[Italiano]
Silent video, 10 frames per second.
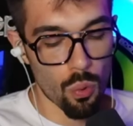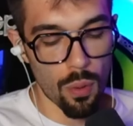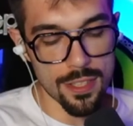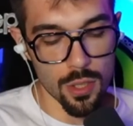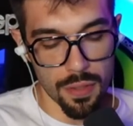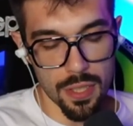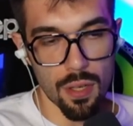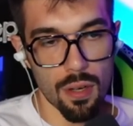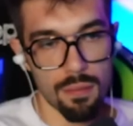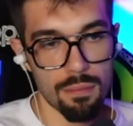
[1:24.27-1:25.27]
Questo
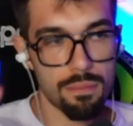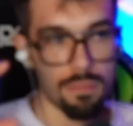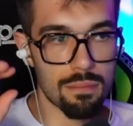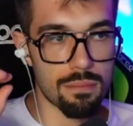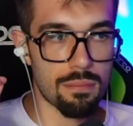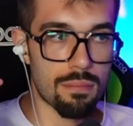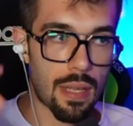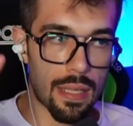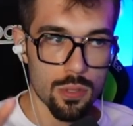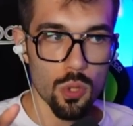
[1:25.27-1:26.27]
video mh, mm,
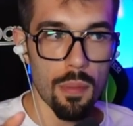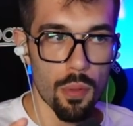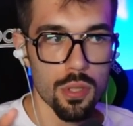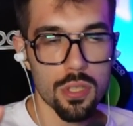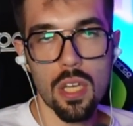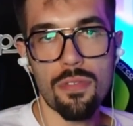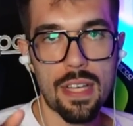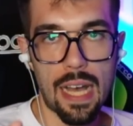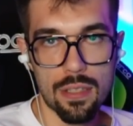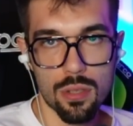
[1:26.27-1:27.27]
assume molto
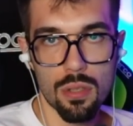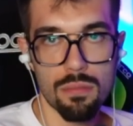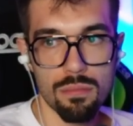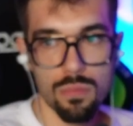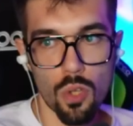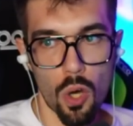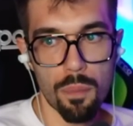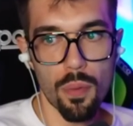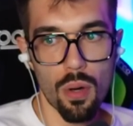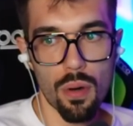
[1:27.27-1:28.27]
significato
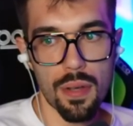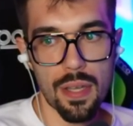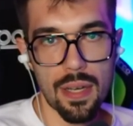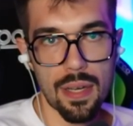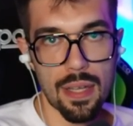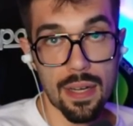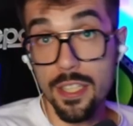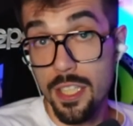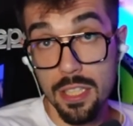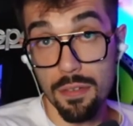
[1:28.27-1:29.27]
dopo il
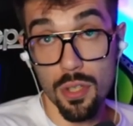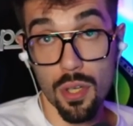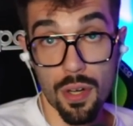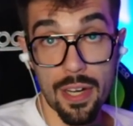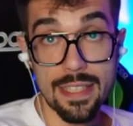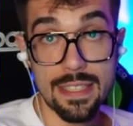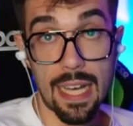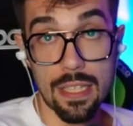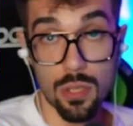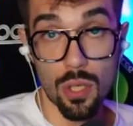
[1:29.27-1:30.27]
recente video che ho
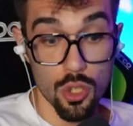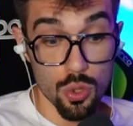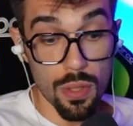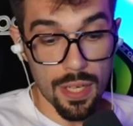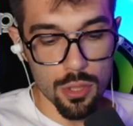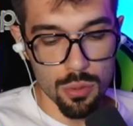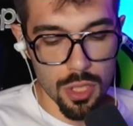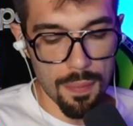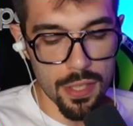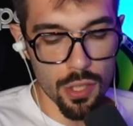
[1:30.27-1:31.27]
realizzato sul
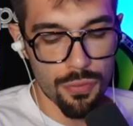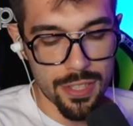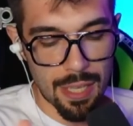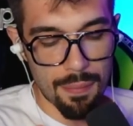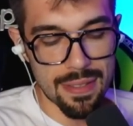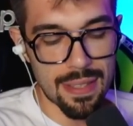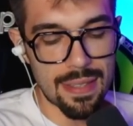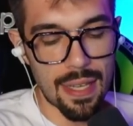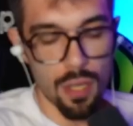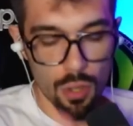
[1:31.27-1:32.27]
raggiungimento effettivamente
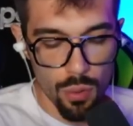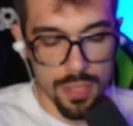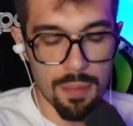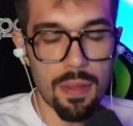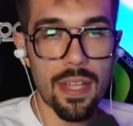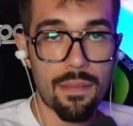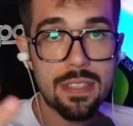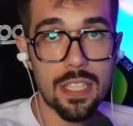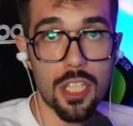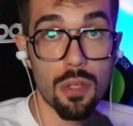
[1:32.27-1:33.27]
dell'ultima di
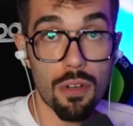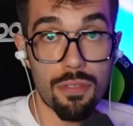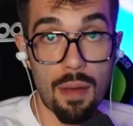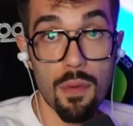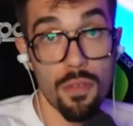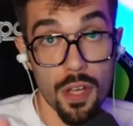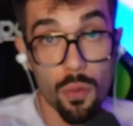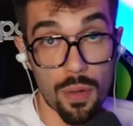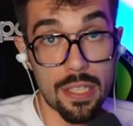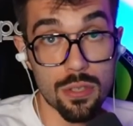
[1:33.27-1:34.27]
queste 5 fame, ovvero
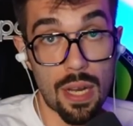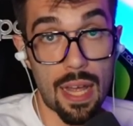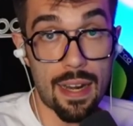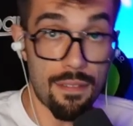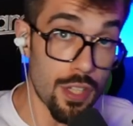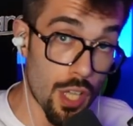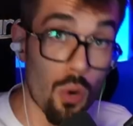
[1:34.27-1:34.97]
quella solare. Il video è